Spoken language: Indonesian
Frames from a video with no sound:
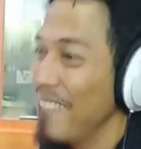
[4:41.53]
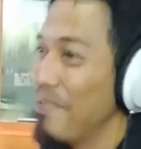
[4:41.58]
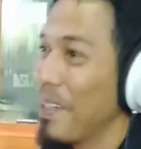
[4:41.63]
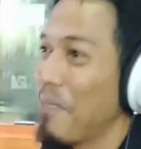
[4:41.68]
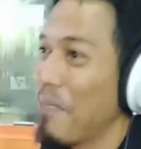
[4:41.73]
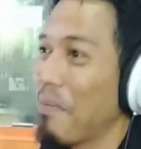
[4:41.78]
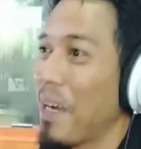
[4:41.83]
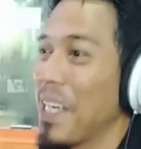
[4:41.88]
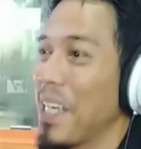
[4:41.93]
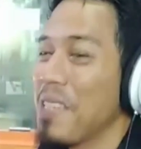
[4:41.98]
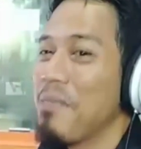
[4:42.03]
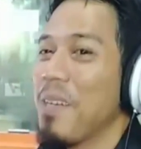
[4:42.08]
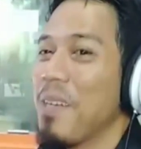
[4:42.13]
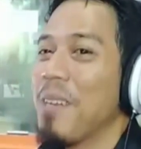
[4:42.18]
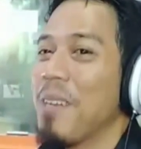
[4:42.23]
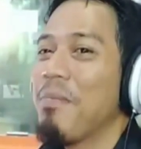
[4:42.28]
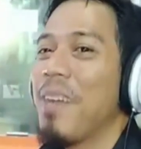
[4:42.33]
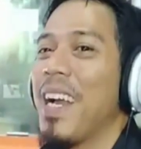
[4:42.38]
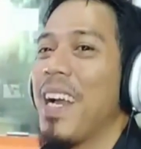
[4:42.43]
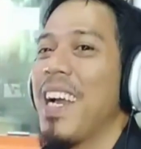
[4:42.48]
main PS
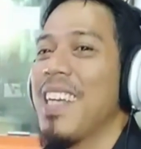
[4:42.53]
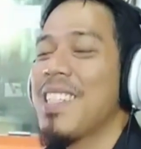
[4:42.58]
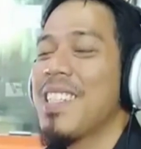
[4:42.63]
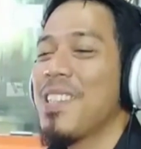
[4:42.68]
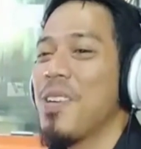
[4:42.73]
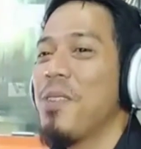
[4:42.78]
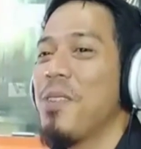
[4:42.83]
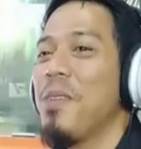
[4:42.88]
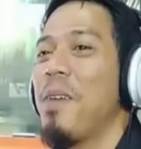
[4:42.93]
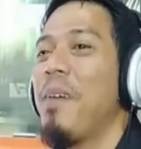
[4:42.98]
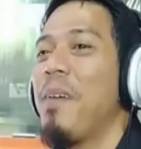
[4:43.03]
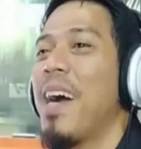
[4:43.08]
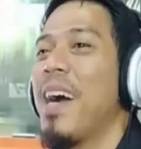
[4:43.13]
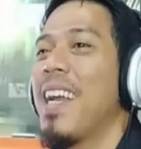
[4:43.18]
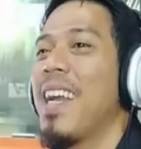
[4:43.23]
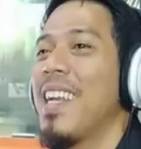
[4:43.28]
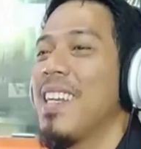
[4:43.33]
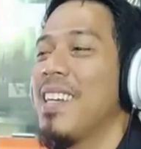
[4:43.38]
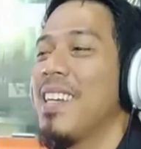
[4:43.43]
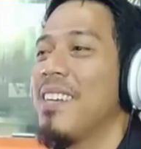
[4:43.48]
main PS ku mamang
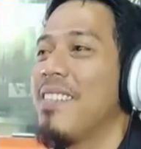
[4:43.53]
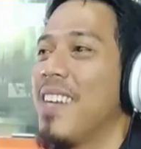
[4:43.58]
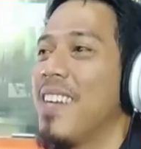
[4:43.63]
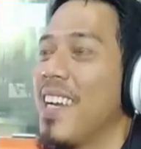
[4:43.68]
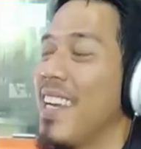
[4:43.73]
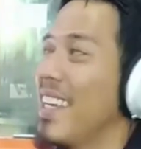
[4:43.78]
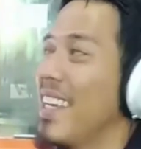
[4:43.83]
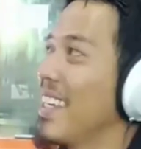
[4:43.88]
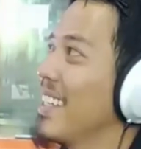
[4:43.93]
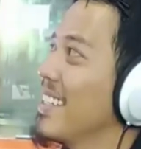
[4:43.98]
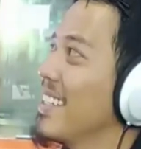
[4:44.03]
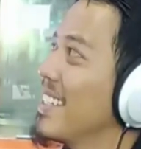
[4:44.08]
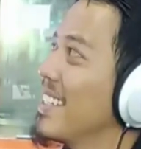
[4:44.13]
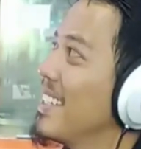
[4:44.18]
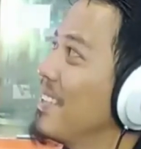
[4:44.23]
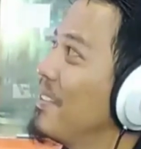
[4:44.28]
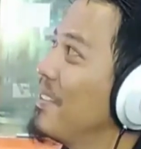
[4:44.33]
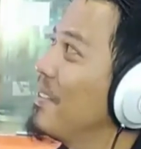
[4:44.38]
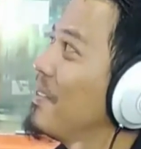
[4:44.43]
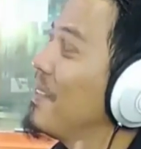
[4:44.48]
gina wae geus
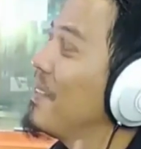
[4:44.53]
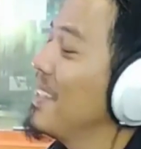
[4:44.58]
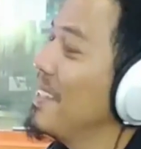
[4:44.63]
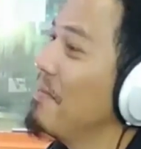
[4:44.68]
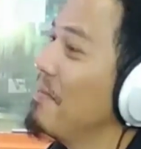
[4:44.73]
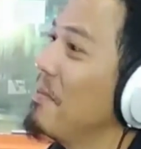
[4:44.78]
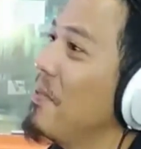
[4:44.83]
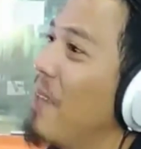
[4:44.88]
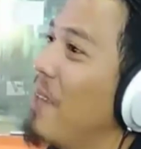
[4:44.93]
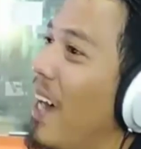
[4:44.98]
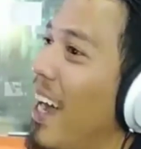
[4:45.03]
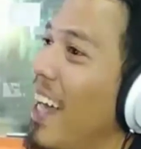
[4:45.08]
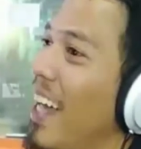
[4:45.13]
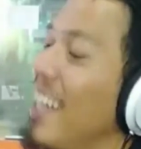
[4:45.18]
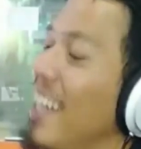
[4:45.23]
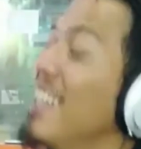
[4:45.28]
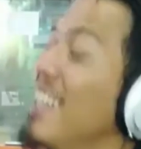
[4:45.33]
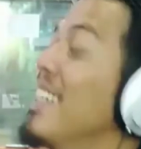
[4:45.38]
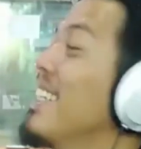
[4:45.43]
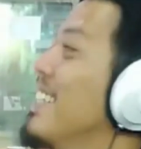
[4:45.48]
gitu nungguan jam
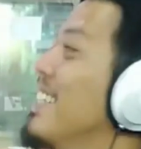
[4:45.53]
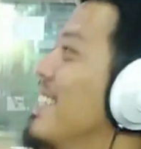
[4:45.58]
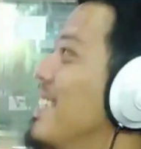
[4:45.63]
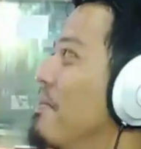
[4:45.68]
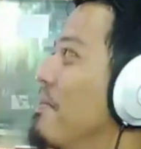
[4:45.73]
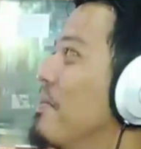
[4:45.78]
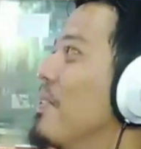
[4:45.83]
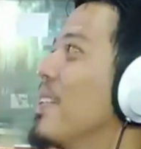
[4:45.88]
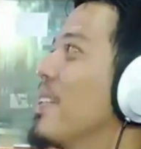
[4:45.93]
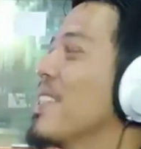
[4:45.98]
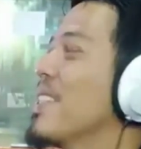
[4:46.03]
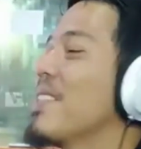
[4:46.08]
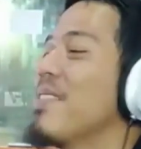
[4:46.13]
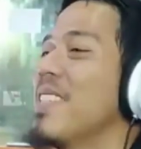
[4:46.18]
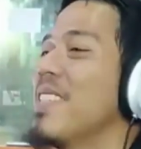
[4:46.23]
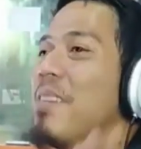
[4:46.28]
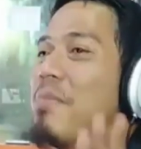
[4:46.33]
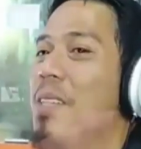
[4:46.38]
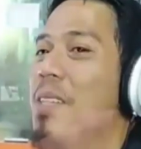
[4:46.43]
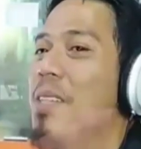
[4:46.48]
2 jam 2 sampai
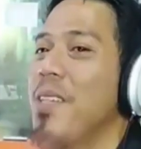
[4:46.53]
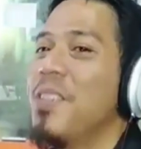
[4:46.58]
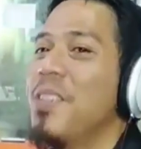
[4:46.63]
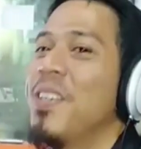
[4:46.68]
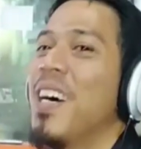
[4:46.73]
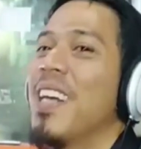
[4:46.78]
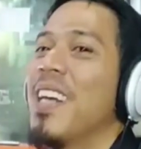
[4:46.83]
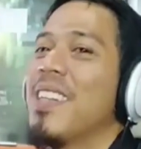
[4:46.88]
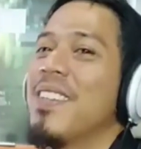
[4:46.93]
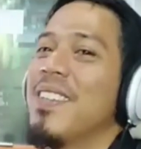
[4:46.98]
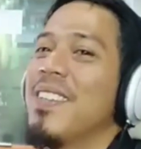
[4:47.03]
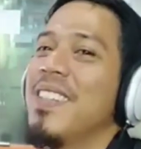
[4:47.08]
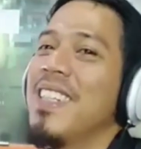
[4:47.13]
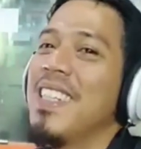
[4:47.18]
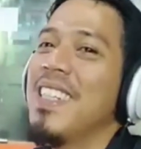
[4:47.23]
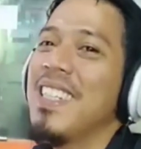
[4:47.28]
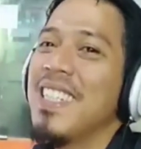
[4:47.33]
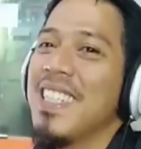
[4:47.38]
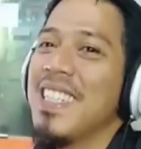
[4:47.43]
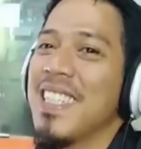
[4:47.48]
jam 3 atau
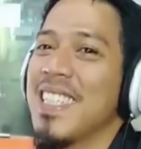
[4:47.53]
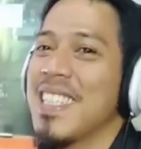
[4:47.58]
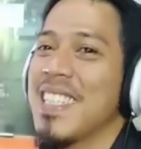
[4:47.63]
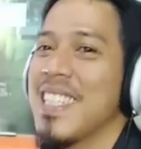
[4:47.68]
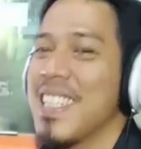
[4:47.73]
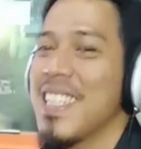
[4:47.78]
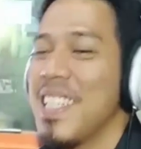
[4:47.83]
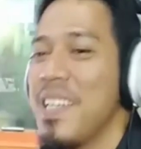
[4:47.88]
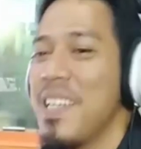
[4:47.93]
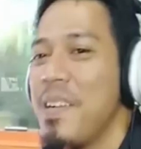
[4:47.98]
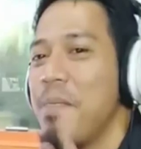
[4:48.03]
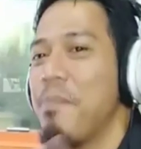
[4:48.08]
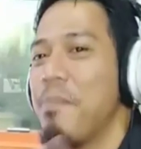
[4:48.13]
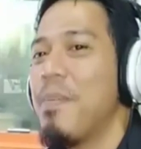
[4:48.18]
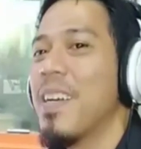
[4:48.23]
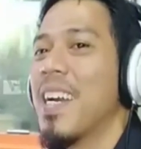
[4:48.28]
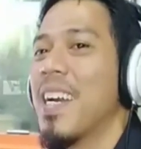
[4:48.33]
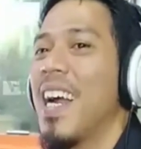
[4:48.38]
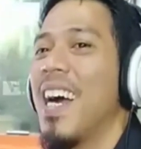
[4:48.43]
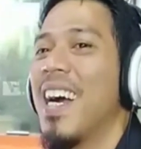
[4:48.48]
enggak
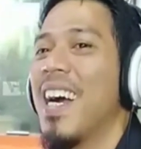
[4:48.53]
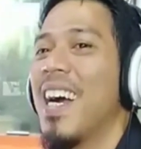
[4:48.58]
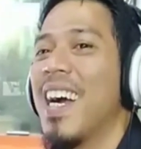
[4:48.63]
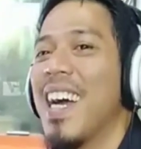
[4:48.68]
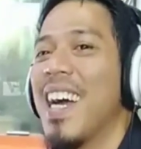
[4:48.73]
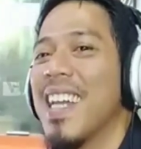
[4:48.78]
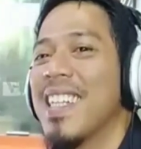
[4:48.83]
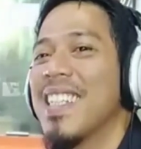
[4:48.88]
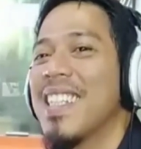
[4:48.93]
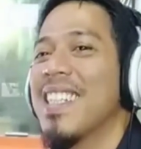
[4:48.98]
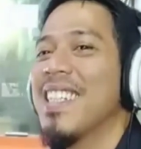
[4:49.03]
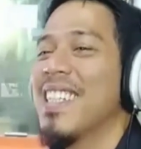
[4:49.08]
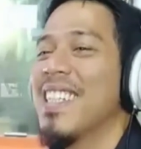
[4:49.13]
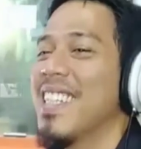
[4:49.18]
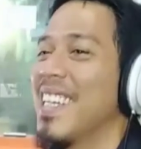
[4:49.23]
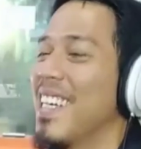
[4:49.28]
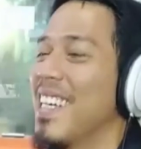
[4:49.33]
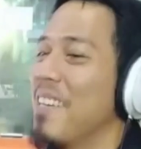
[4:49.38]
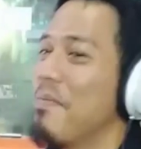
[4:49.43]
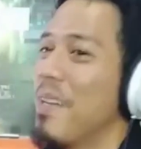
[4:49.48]
berangkat ke
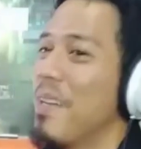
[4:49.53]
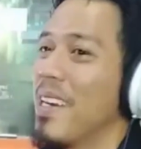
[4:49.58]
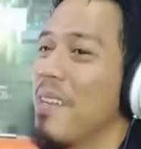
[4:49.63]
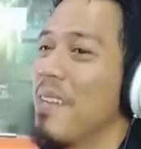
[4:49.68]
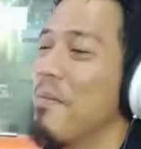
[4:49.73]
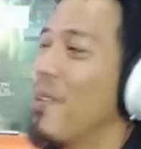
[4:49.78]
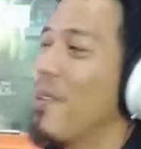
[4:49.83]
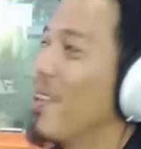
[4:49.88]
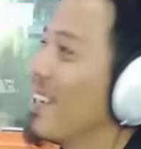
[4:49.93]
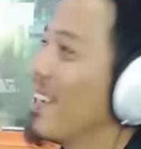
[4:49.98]
ya bari bawa